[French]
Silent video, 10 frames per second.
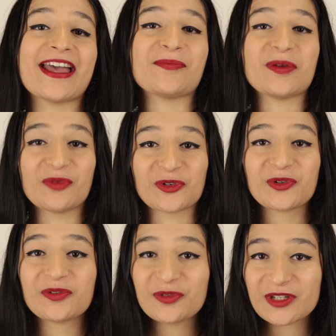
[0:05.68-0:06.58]
Hey, mais
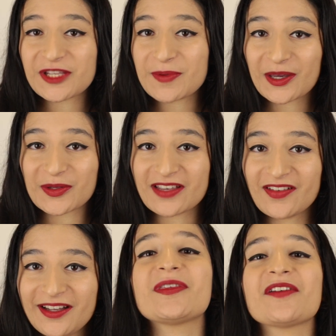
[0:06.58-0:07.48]
bonjour vous, j'espère que ça
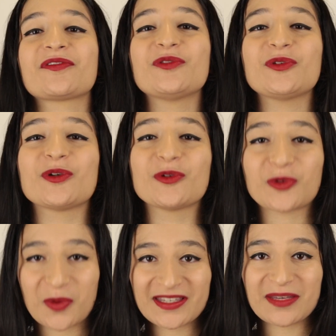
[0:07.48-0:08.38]
va. Bienvenue dans le
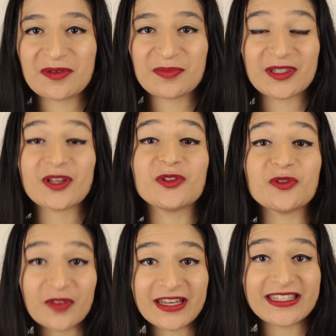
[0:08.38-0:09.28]
troisième épisode
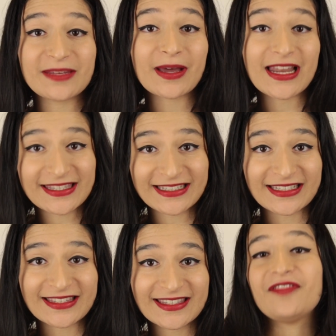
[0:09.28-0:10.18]
de Validé par la
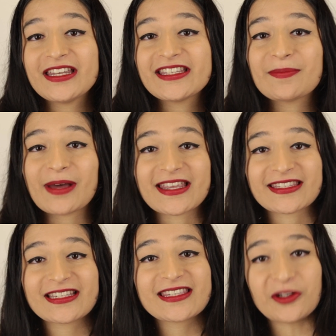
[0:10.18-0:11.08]
street. Validé par la
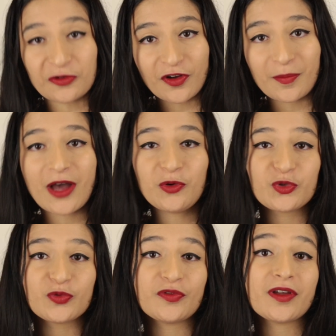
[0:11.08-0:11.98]
street, c'est le format
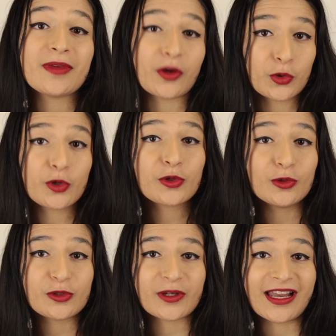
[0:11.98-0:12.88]
où je vous fais mes recos
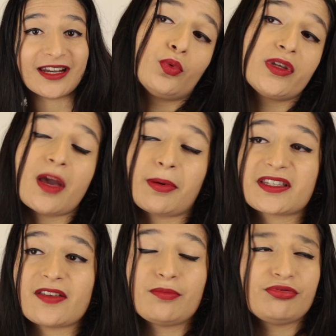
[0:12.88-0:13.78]
culturels. Oui,
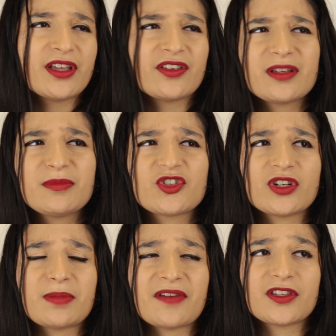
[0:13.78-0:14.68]
après, ça fait plus d'un an et demi que j'en
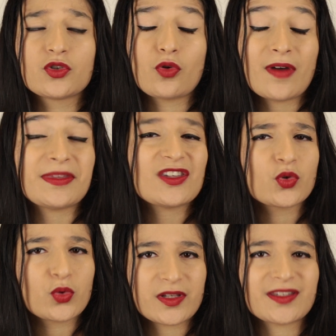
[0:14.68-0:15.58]
ai pas fait, donc on va peut-être
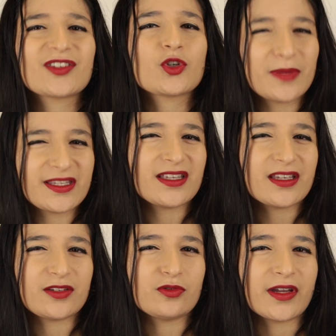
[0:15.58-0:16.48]
se concentrer sur mes
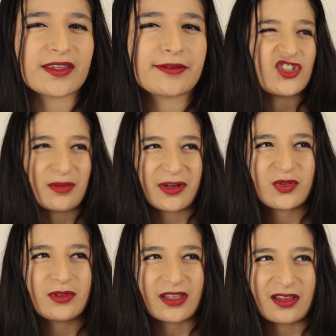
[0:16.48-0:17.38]
dernières découvertes. J'ai
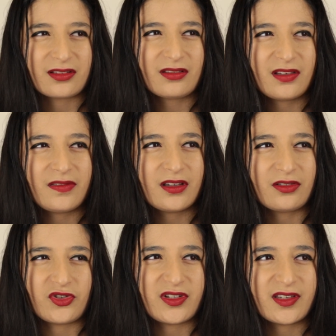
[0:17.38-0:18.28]
l'impression d'être un scientifique
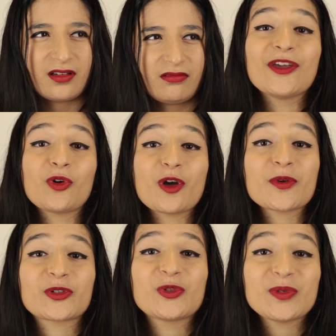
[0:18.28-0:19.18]
quand je dis ça. Et on
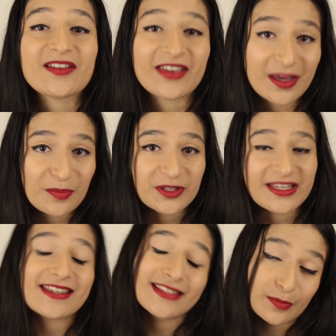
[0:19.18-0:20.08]
commence tout de suite avec un
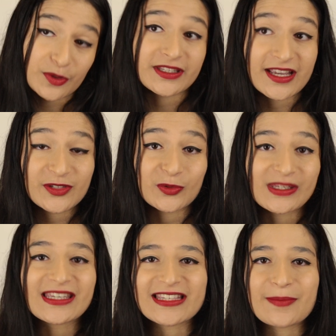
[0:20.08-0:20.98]
podcast, un podcast, oui, qui